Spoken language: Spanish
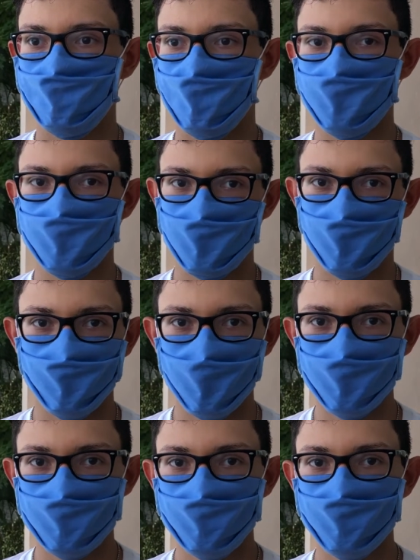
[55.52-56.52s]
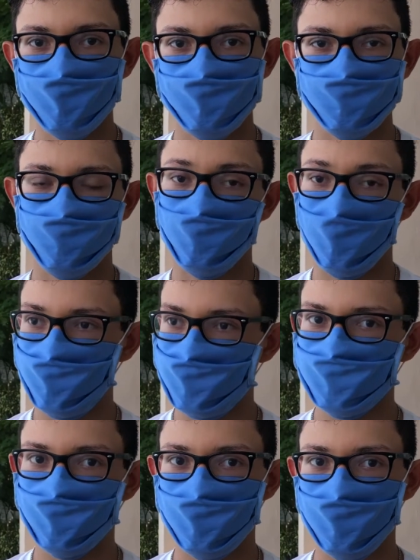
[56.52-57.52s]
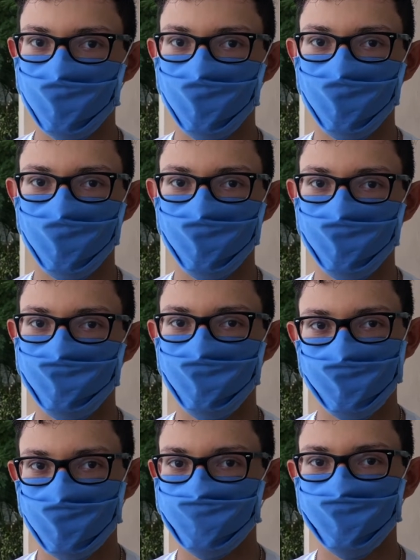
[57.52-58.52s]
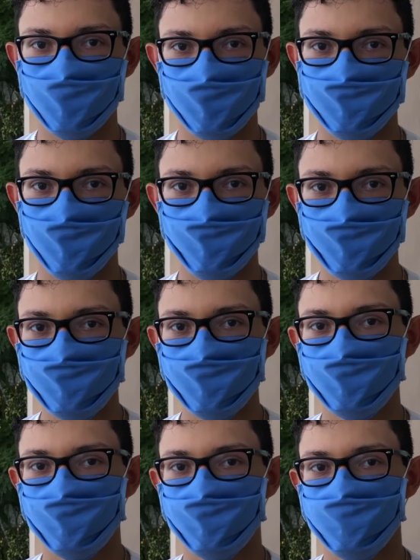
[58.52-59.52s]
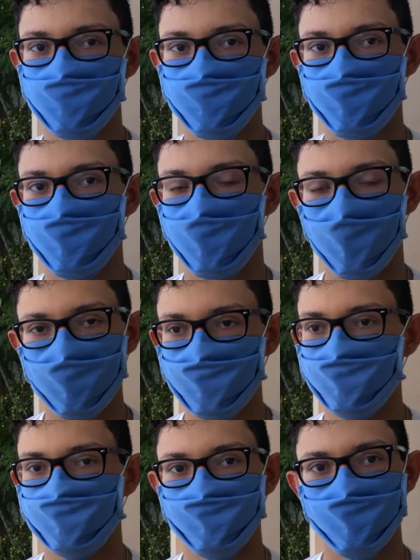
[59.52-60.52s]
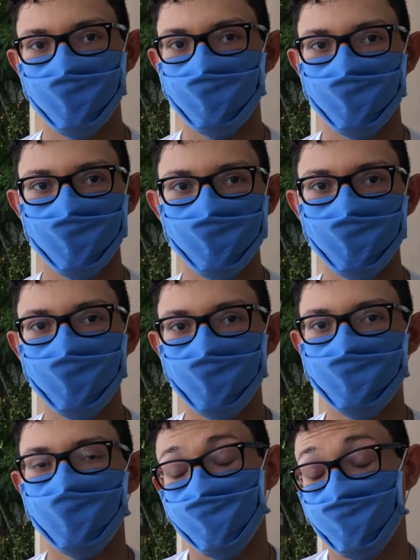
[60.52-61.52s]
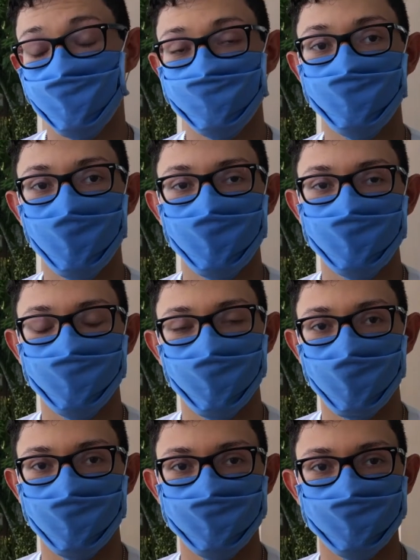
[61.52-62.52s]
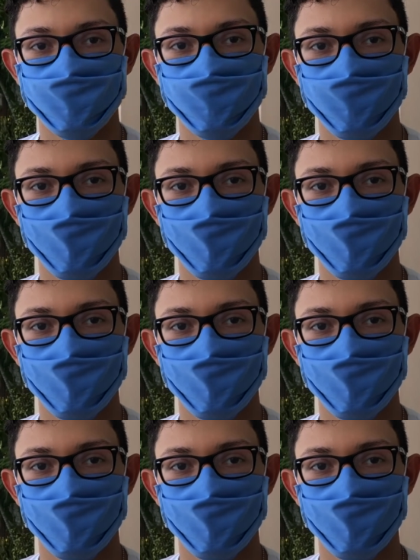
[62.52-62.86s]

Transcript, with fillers: entrenamientos, jugadores que vienen de otras partes del mundo, ellos los inventan en todo, y tienen buenos jugadores por lo que he visto.